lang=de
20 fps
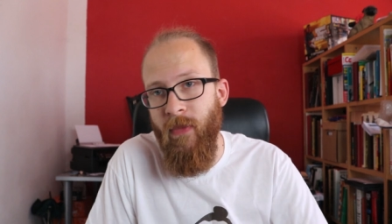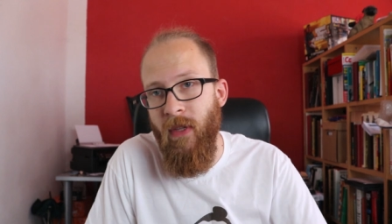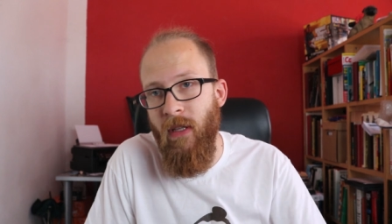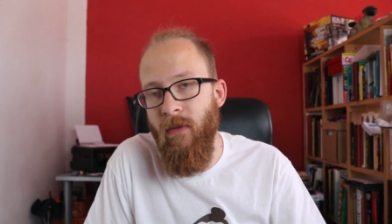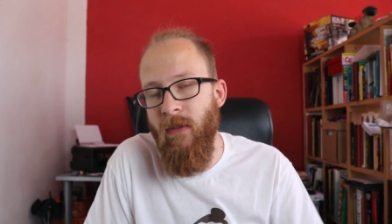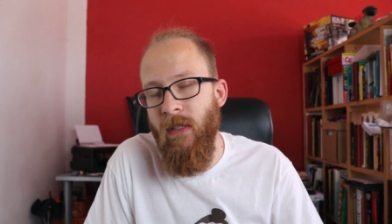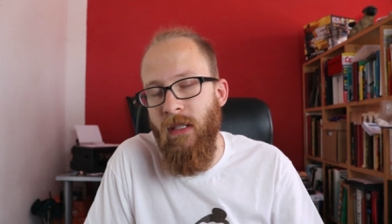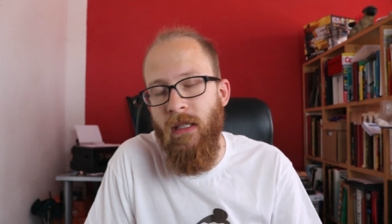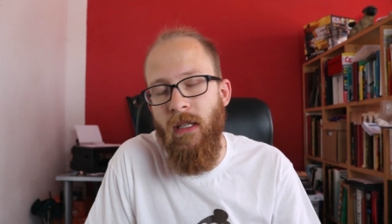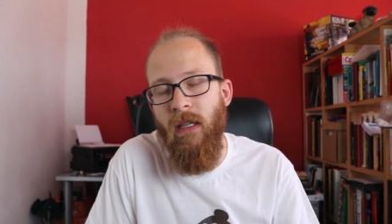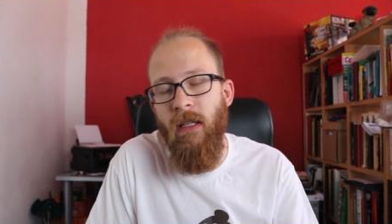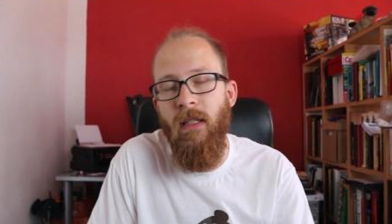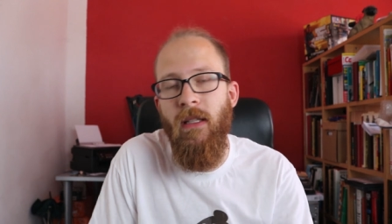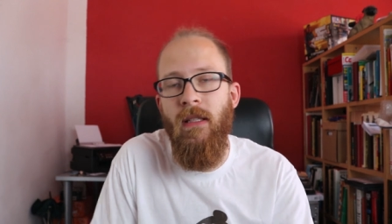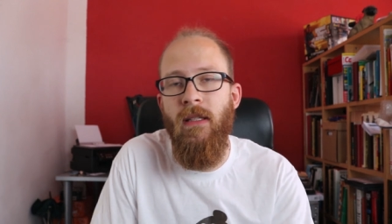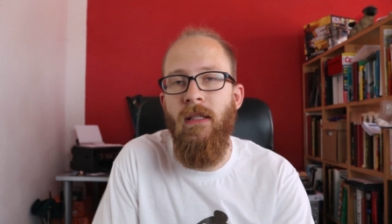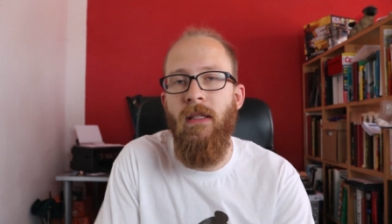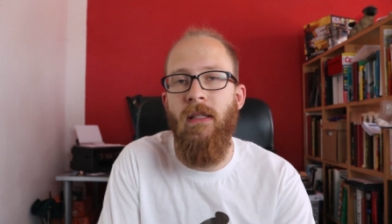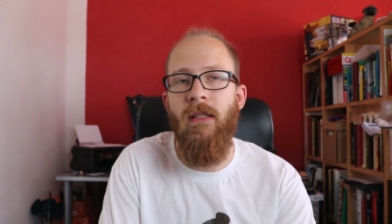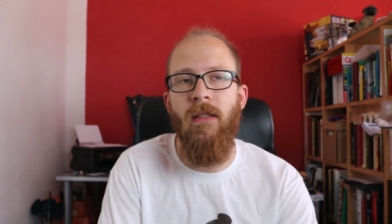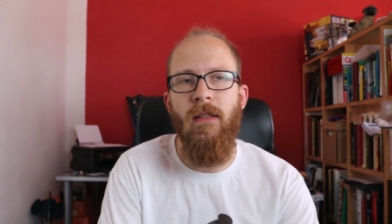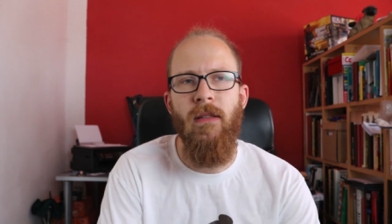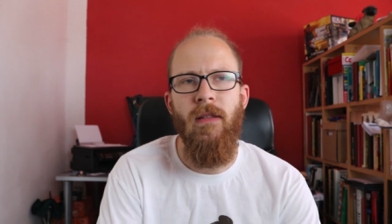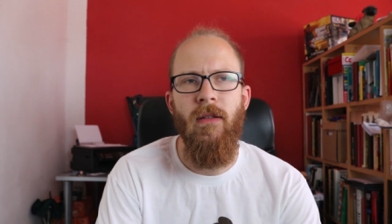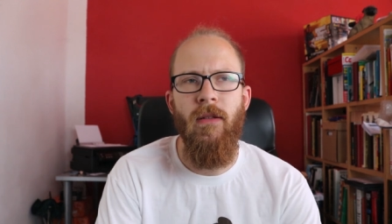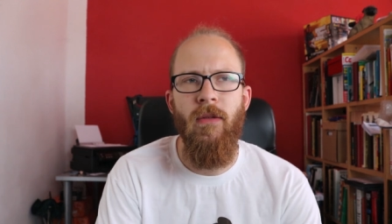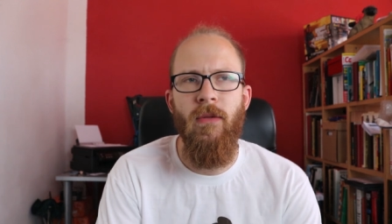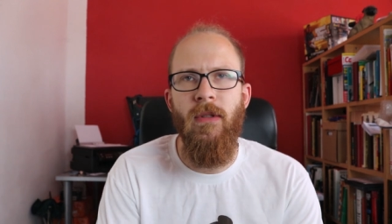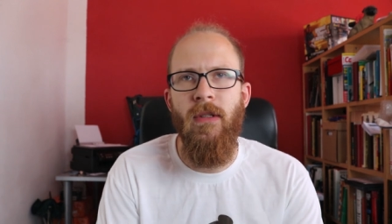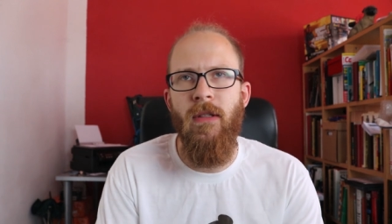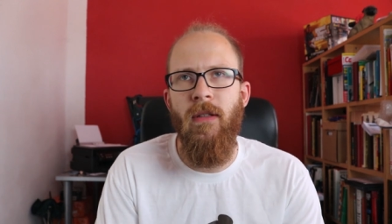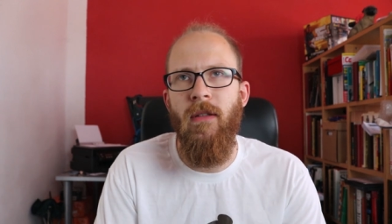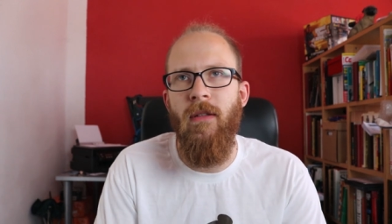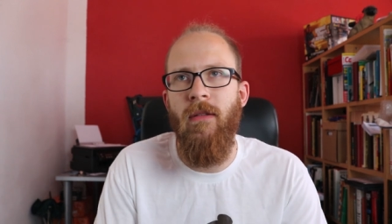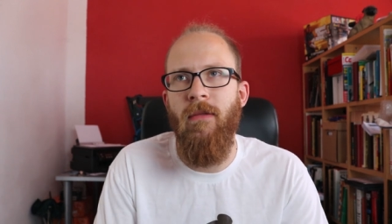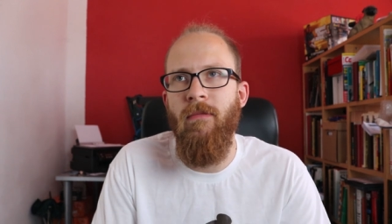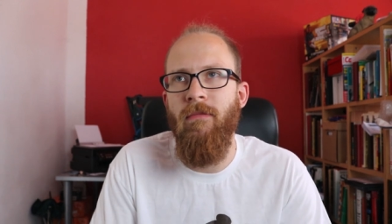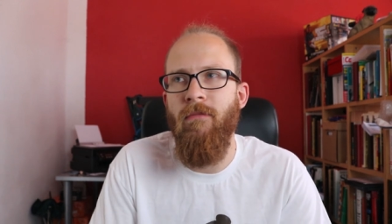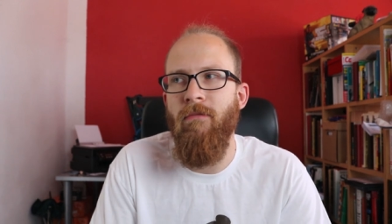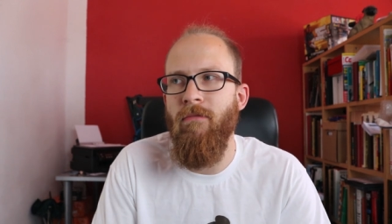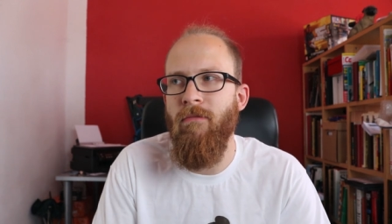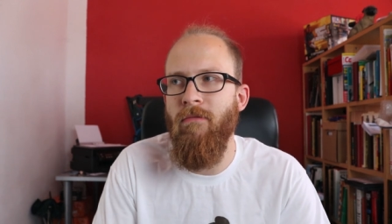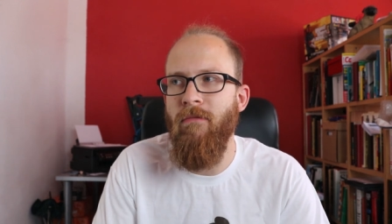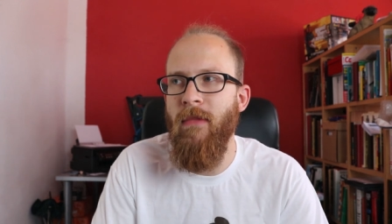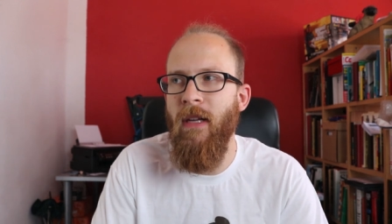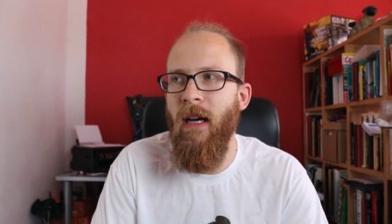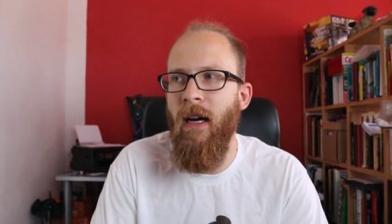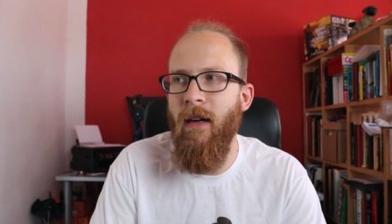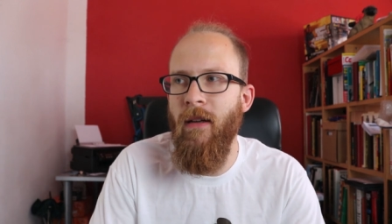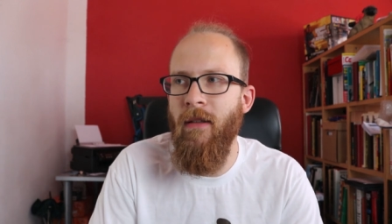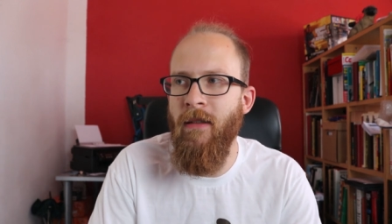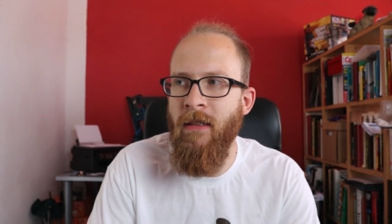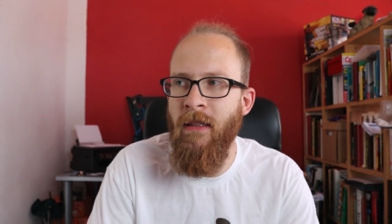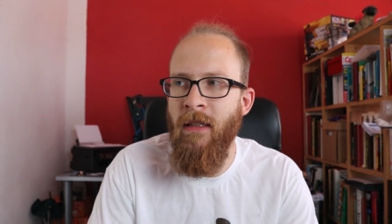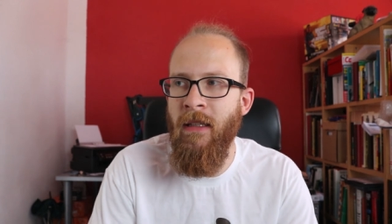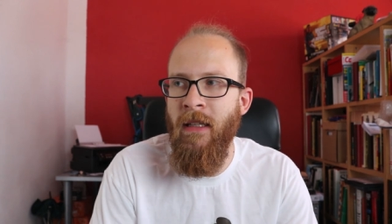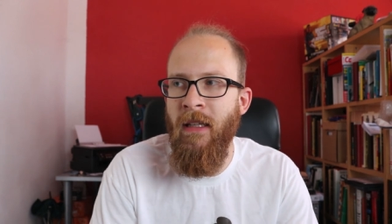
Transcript: Ihr wisst ja, das ist äh, unsere, ja,